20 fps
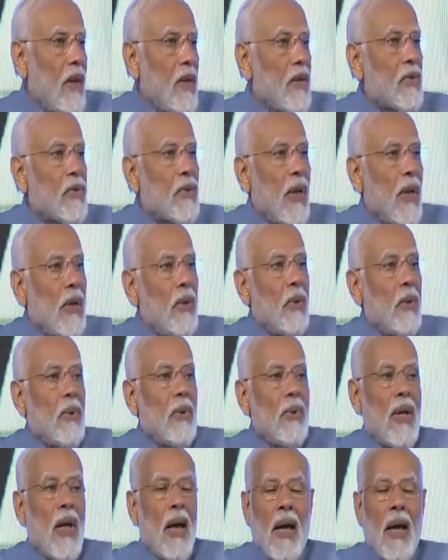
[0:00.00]

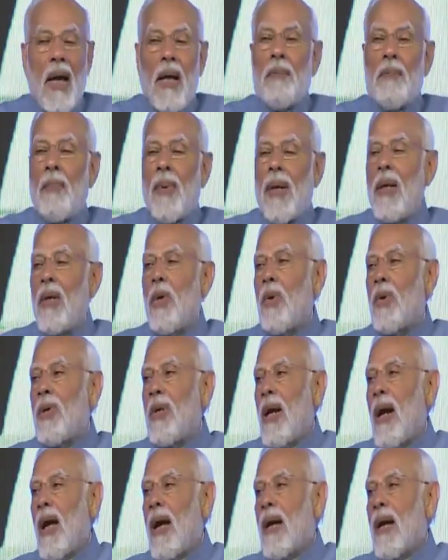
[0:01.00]
সরজু নহর
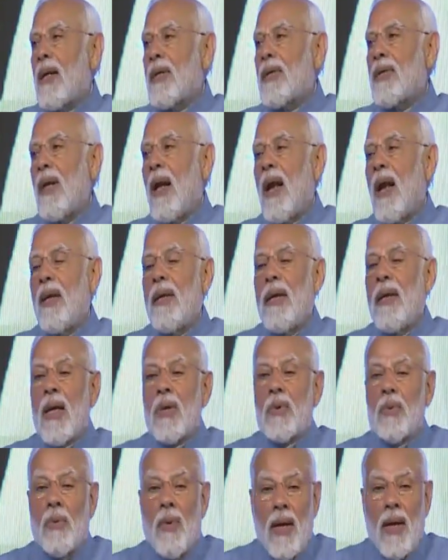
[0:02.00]
প্রকল্পের শিলান্যাস
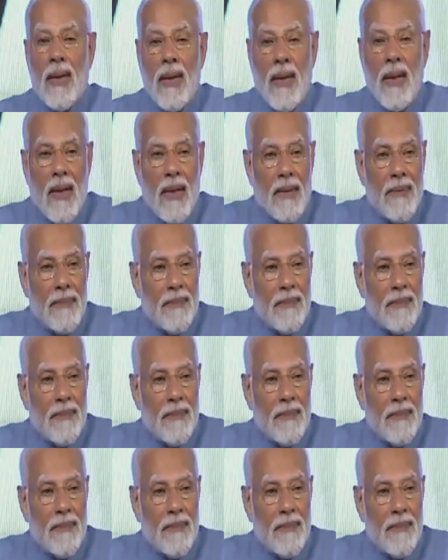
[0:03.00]
করা হয়েছিল